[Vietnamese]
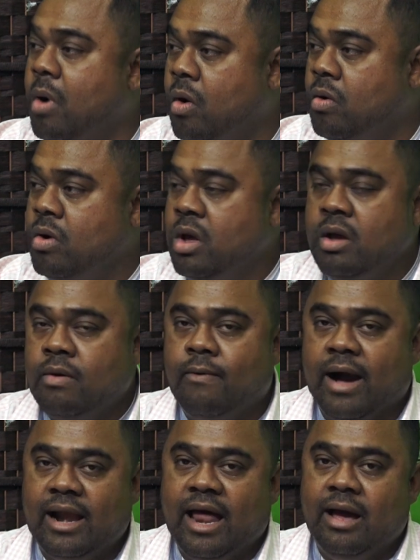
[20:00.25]
bố
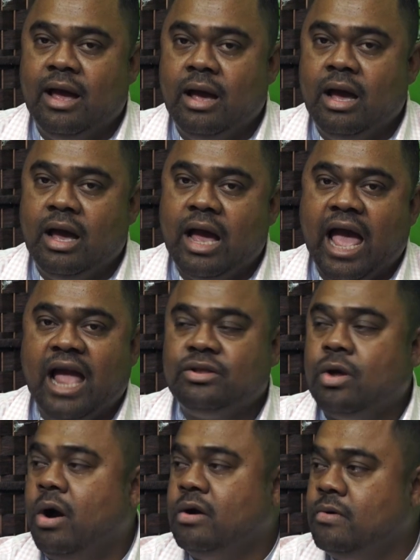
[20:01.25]
hoặc là uh, an
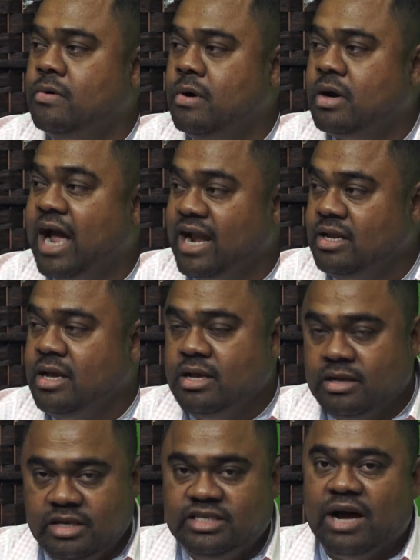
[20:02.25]
toàn của khách
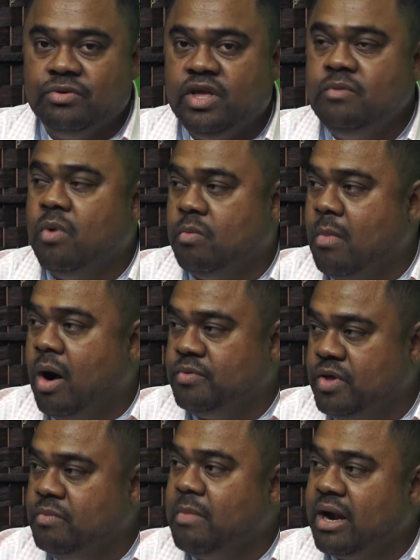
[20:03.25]
thì sau 911
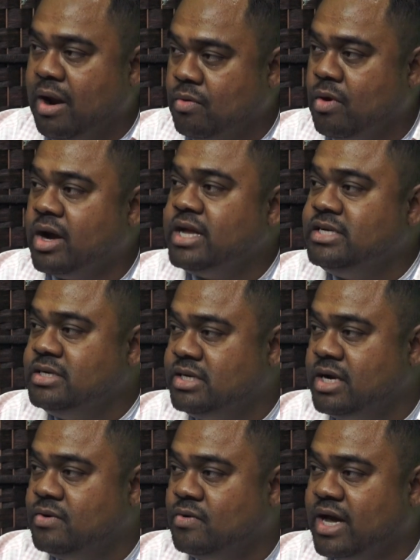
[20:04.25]
thì bắt đầu có cái chương
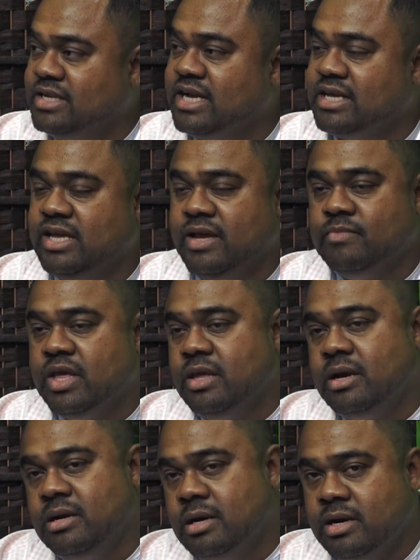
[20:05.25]
trình của cảnh sát chìm thì
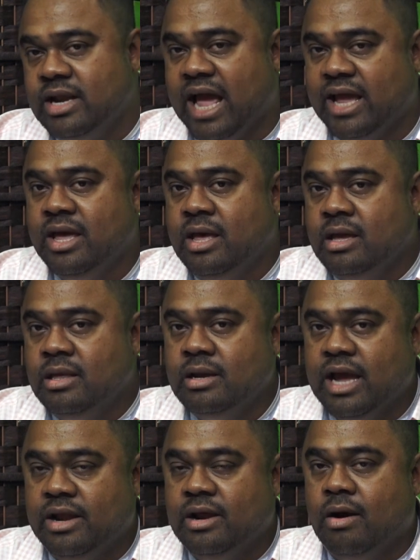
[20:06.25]
những người này những
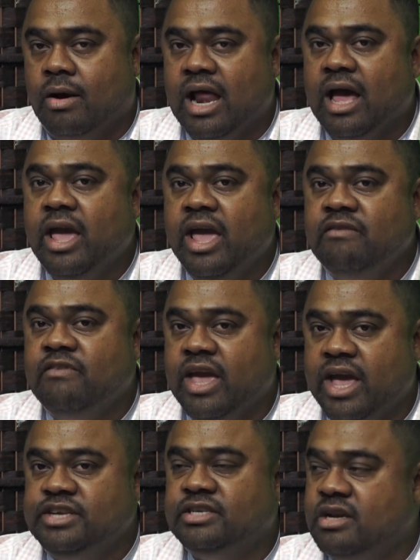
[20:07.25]
ngày nó gọi là
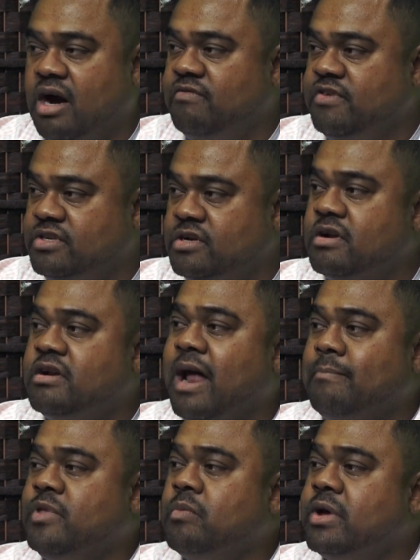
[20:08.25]
aviation officer nó
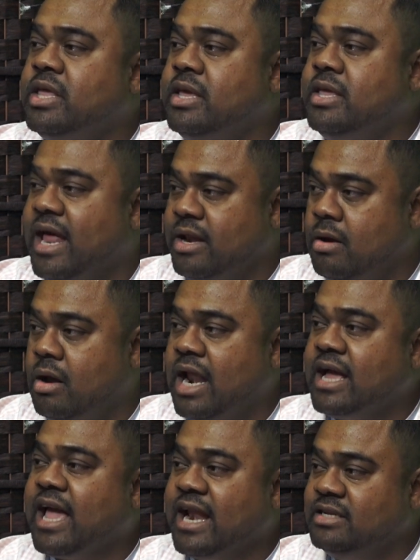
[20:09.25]
nằm trong cái chi nhánh đó
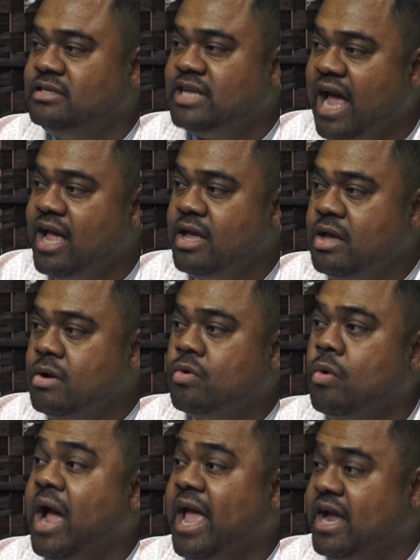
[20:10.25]
là cảnh sát
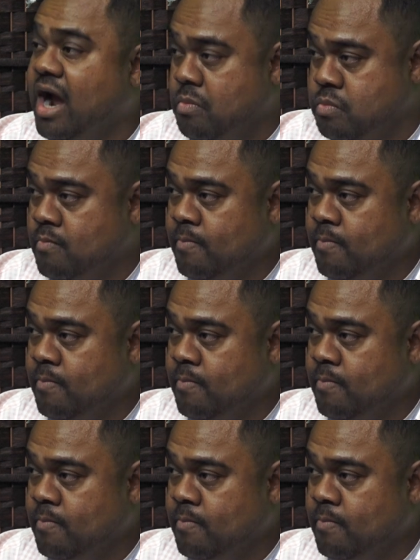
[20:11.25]
của hàng không